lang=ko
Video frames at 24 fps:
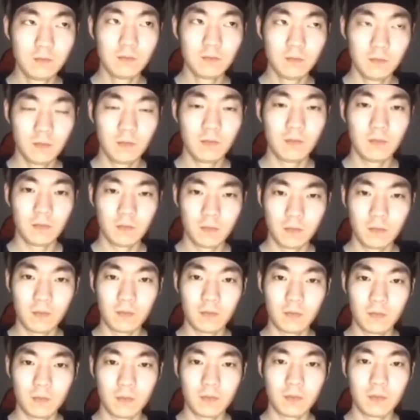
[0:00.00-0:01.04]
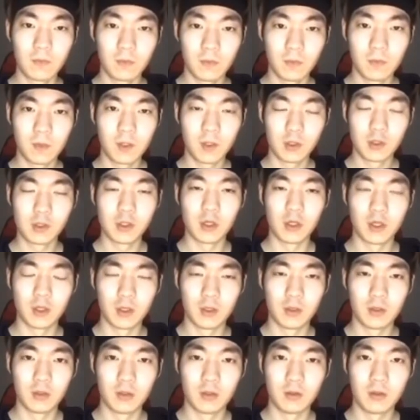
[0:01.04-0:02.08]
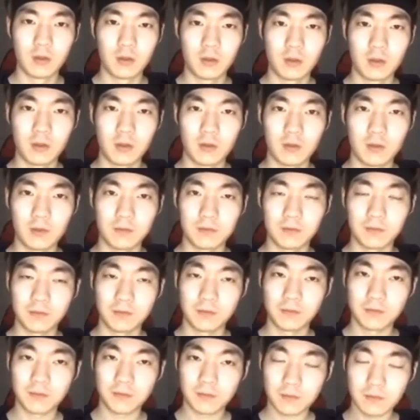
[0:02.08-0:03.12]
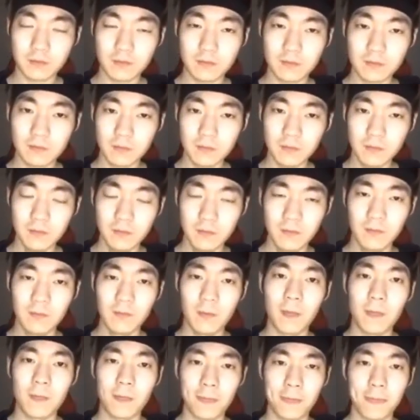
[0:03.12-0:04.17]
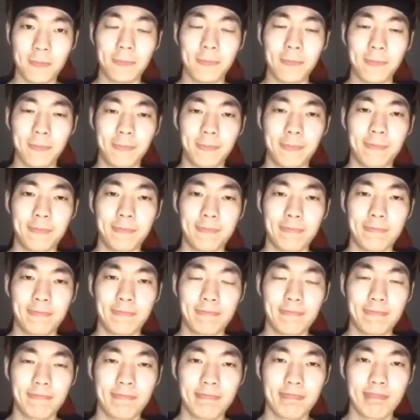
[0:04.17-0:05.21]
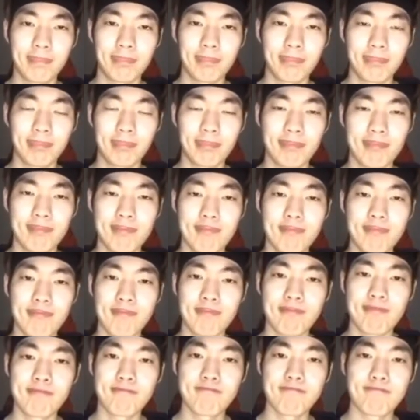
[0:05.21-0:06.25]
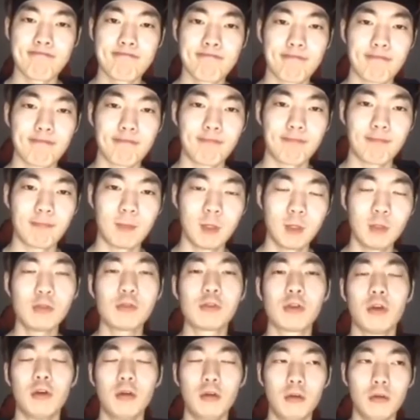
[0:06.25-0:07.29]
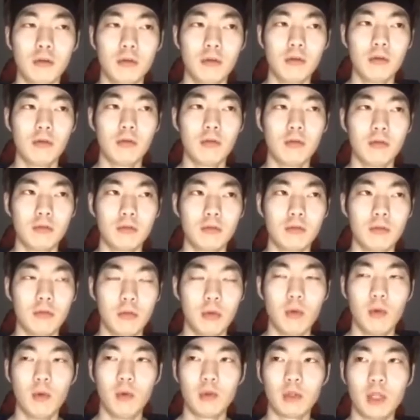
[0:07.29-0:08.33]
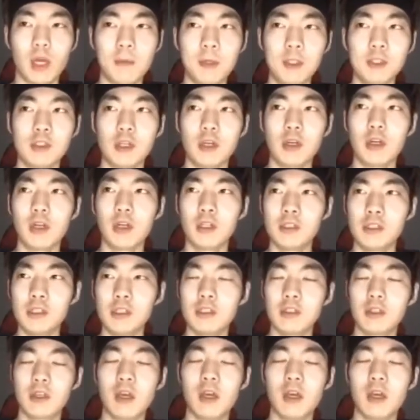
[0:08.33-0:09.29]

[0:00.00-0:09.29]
빼, 빼먹지 않고. 그렇죠. 다 좋은 분들인데 그분들이 사실 저를 안 봐줘도 돼요. 그냥 그렇죠. 하실 거 하시면 되는데 나만 잘해야지